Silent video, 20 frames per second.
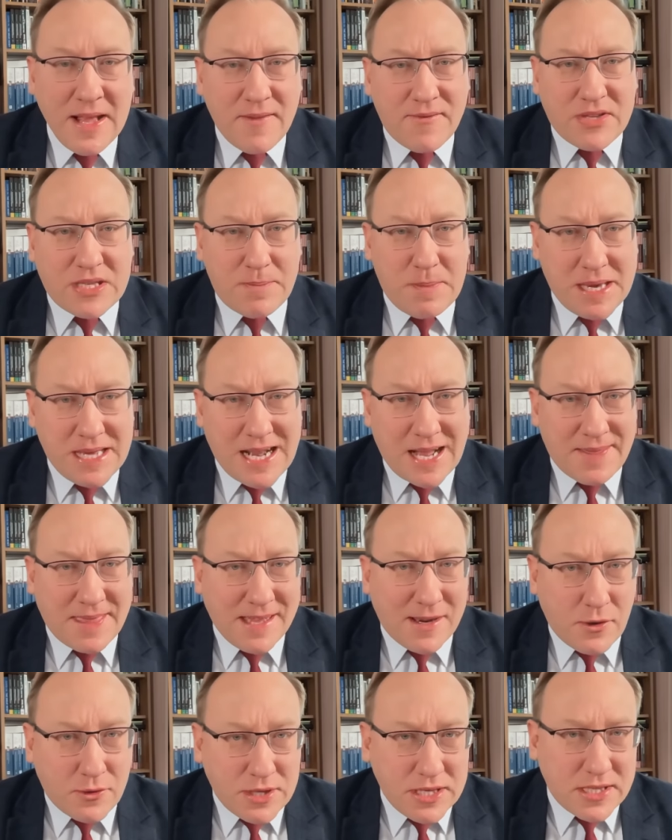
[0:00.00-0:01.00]
wspiera
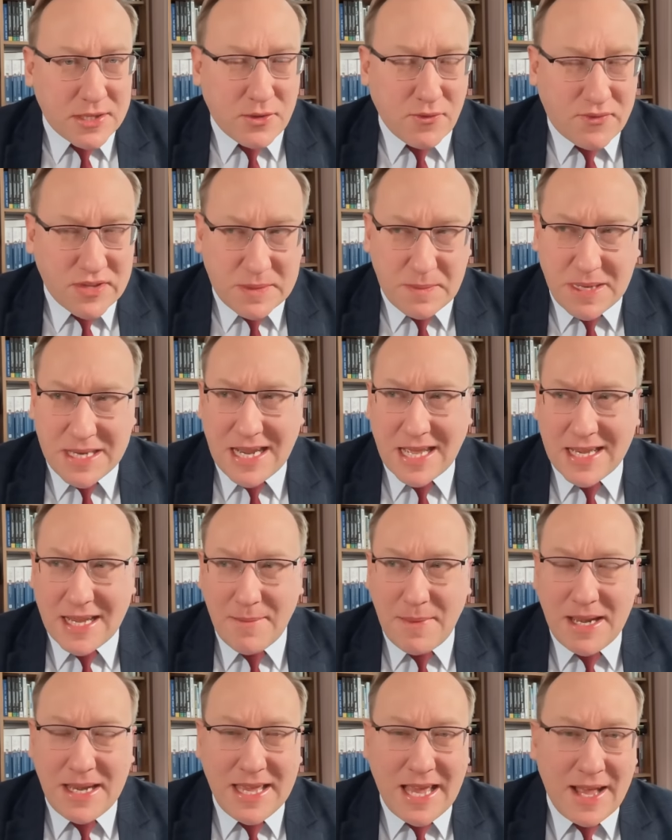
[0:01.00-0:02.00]
terrorystów, wspiera
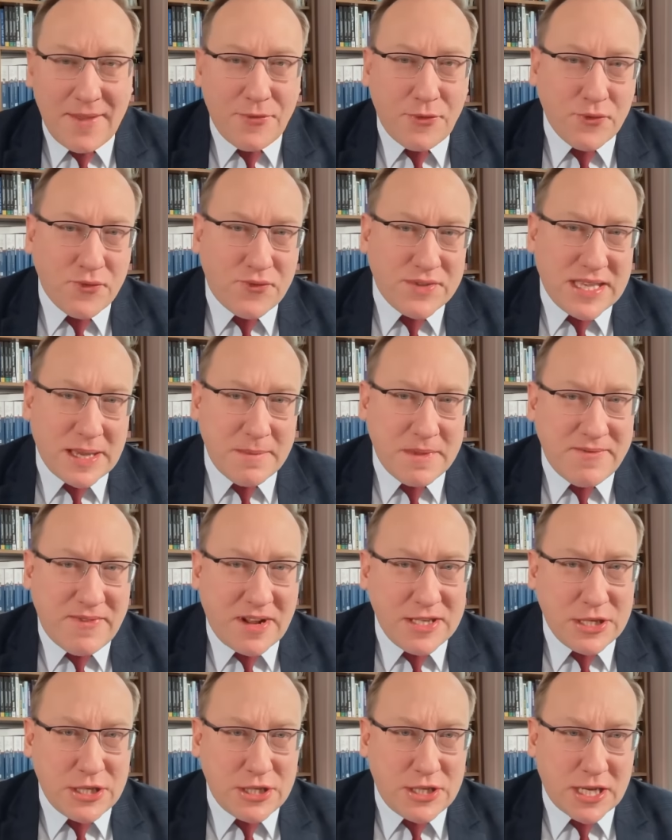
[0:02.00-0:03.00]
rebeliantów z
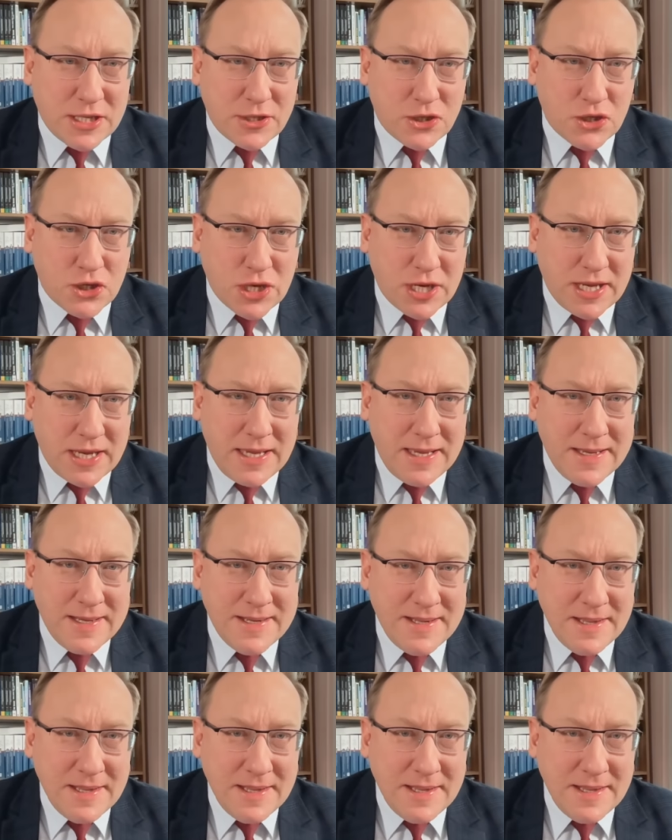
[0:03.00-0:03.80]
M23